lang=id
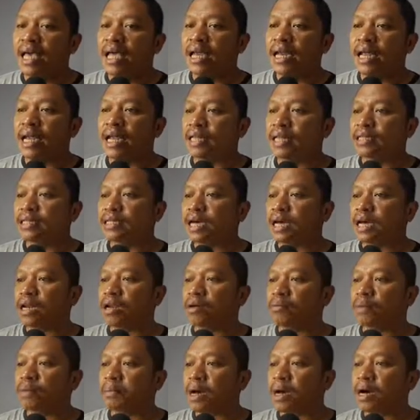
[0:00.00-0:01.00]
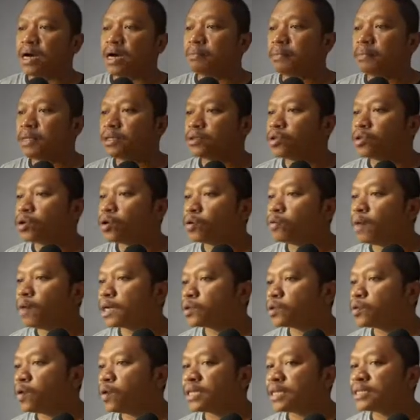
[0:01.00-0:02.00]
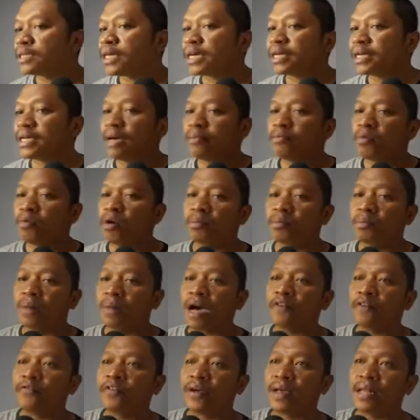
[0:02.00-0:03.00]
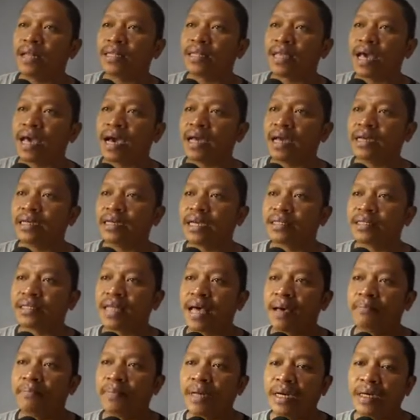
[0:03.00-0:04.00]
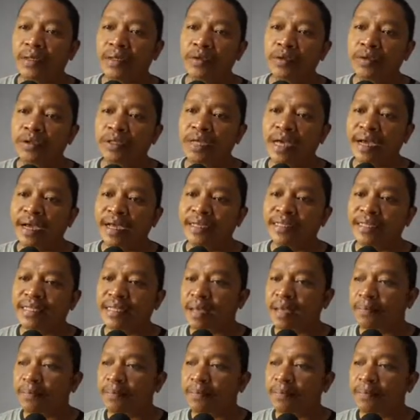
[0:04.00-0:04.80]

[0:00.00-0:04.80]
Dan nanti kalau memang kebentur waktu asar ya mohon maaf ya nanti akan kita break dulu ya guys ya.